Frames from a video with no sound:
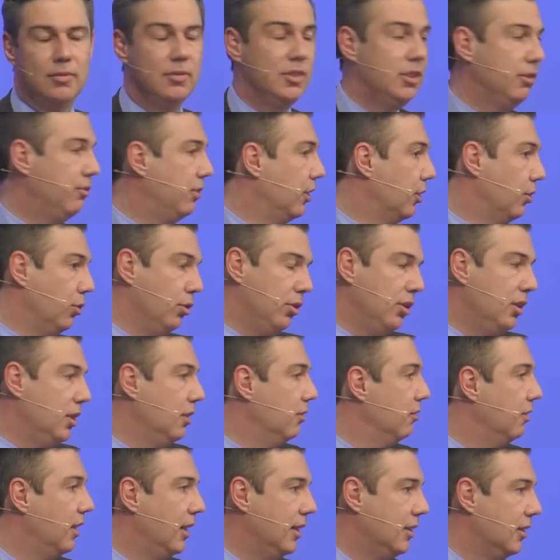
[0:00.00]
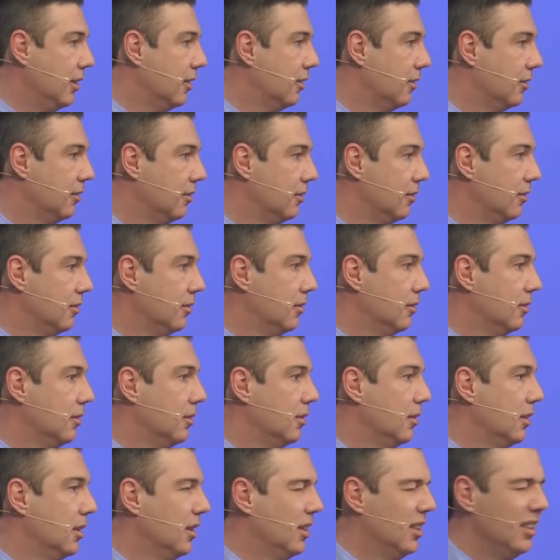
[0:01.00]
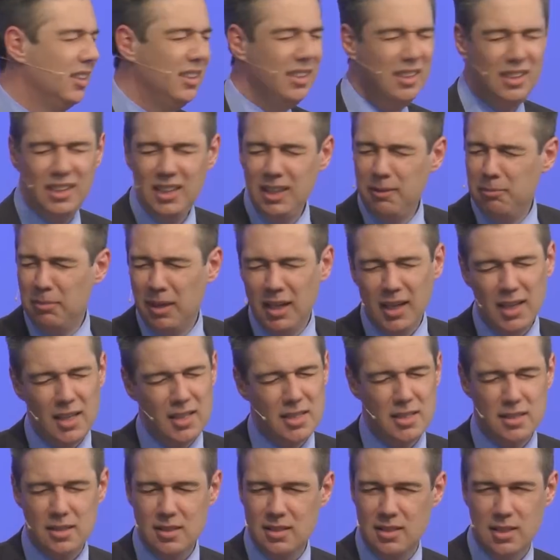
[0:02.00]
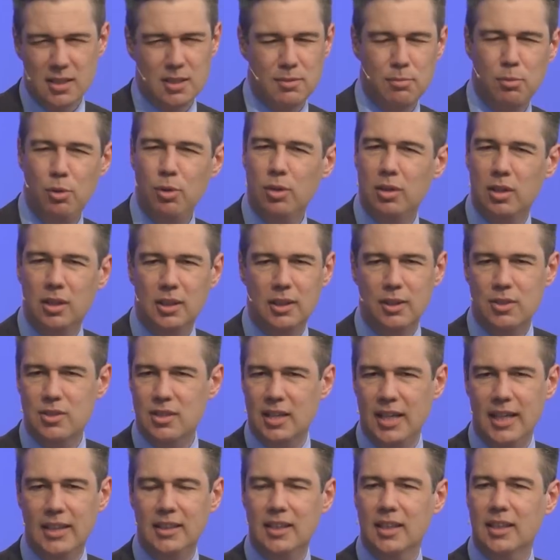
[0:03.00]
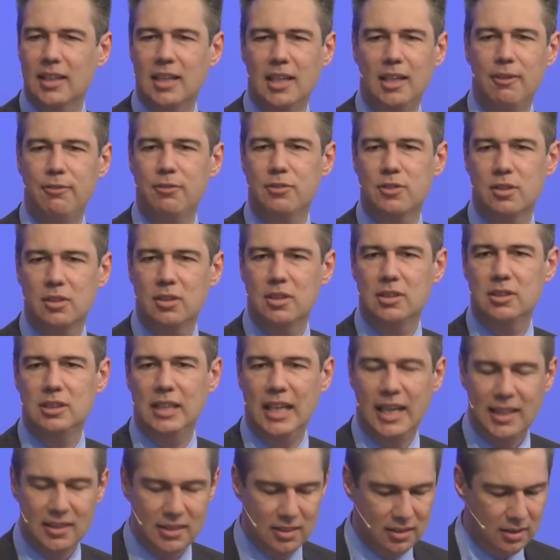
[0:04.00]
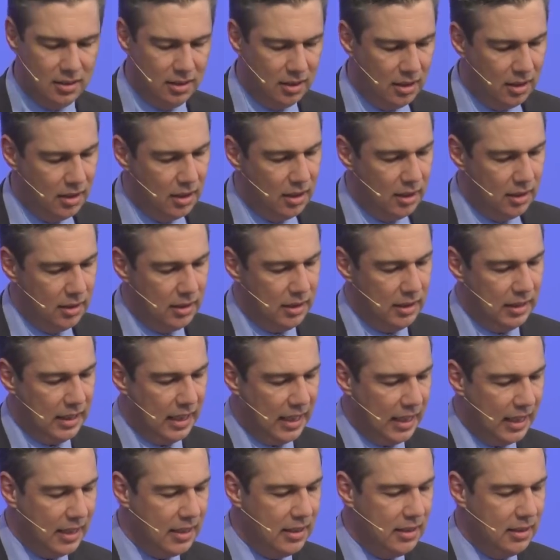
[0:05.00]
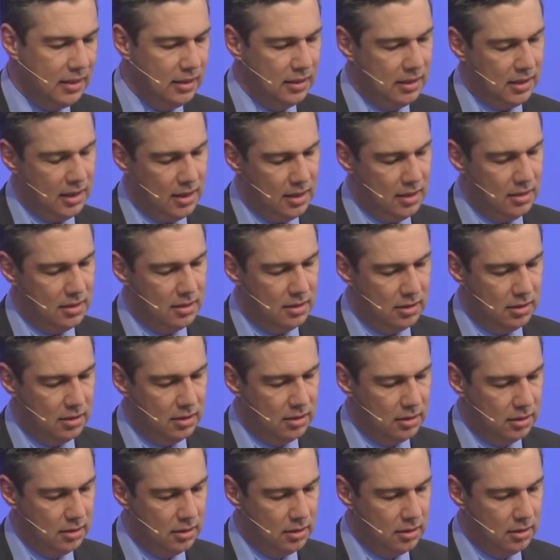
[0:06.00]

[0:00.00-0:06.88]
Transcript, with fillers: Sie verkündigen weiter. Niemals ist das möglich aus eigener Kraft, sondern sie hatten den Heiligen Geist.